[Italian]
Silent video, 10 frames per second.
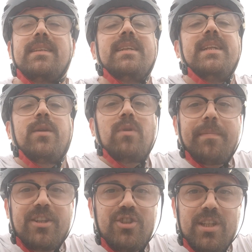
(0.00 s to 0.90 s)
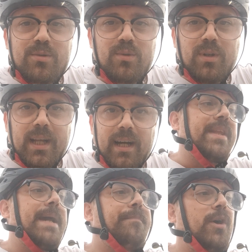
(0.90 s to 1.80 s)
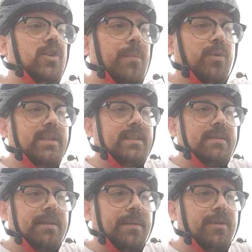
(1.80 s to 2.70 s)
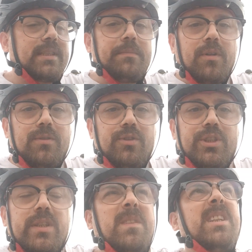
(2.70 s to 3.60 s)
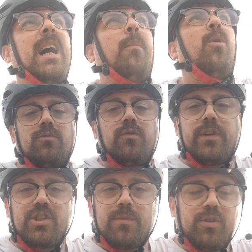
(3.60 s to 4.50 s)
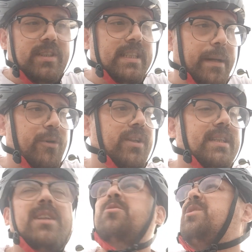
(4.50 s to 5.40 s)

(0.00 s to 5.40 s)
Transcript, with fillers: tenere una pagina sola e poi dopo la settimana prossima quando ci rivediamo lo facciamo insieme intanto